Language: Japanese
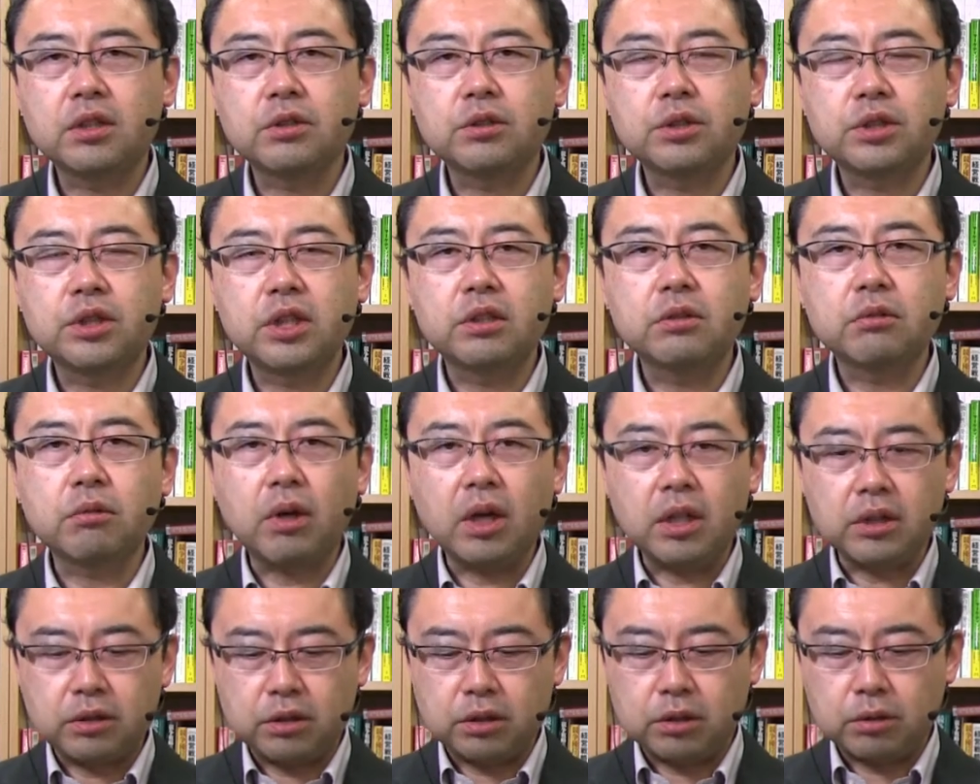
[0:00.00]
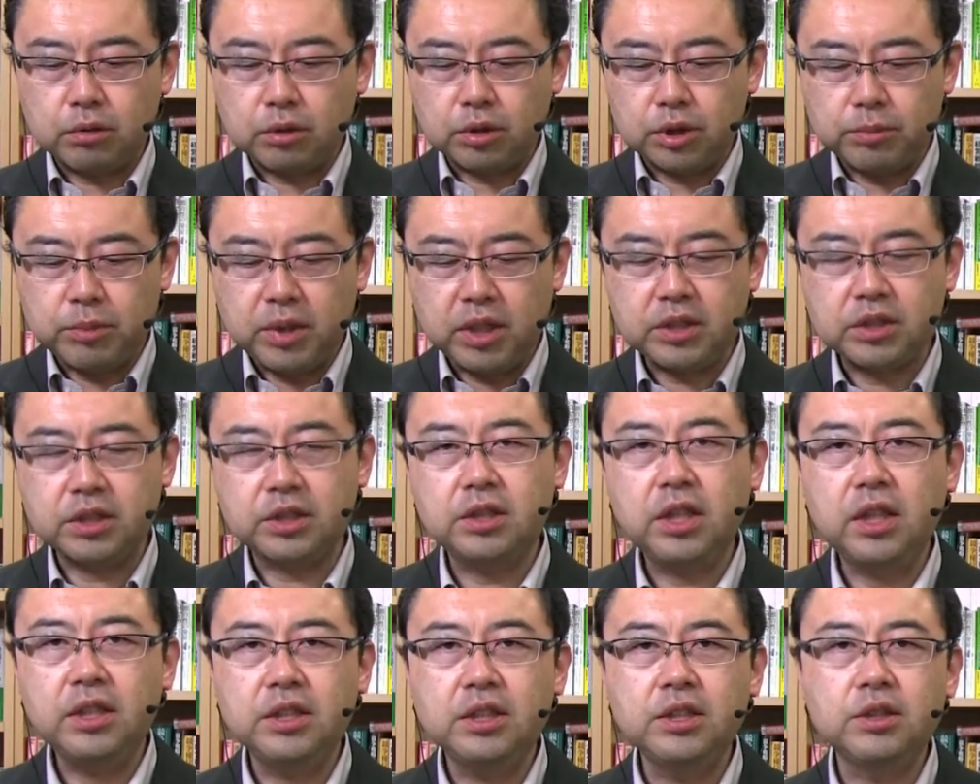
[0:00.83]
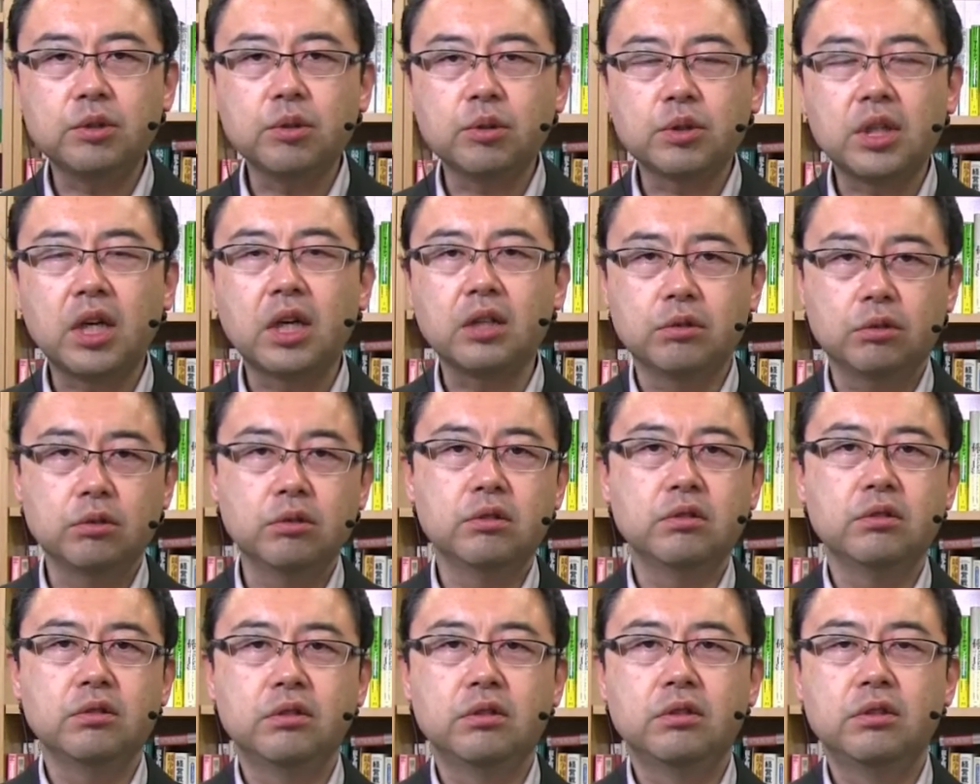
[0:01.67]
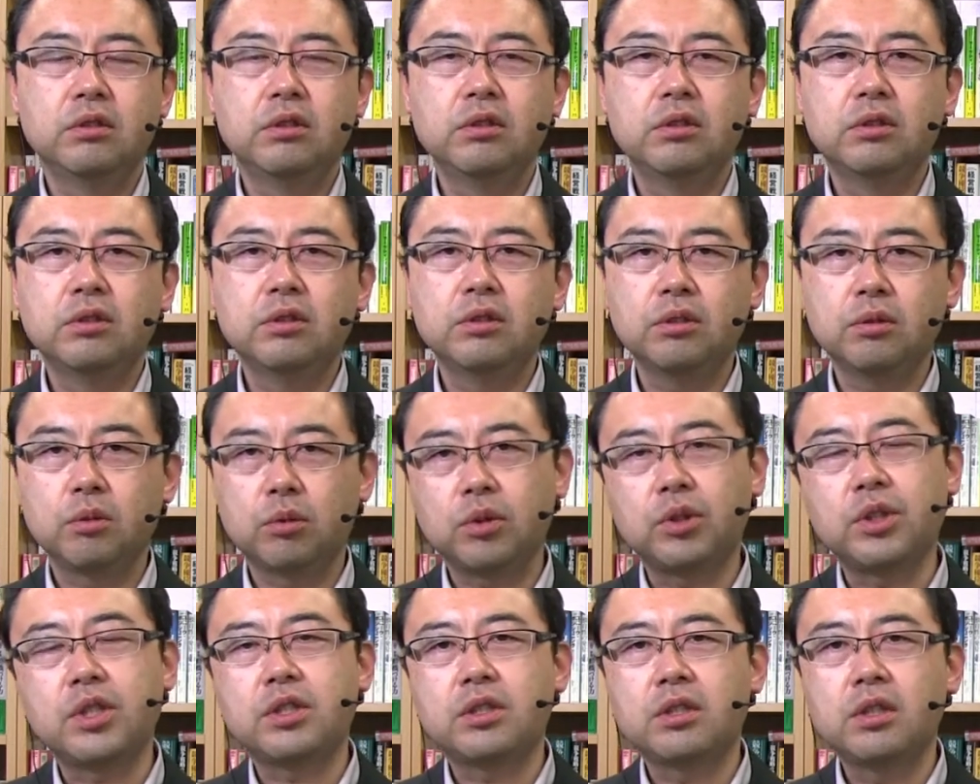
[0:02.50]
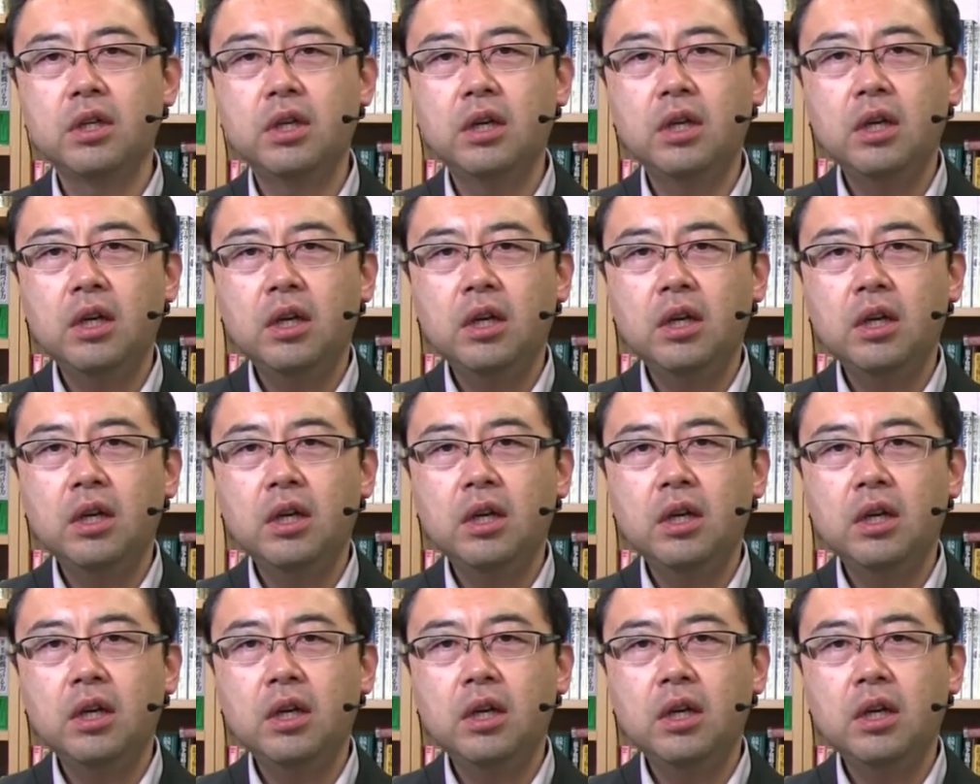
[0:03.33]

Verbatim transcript: 活してるのかっていうことをイメージしてニーズを探るっていうことです。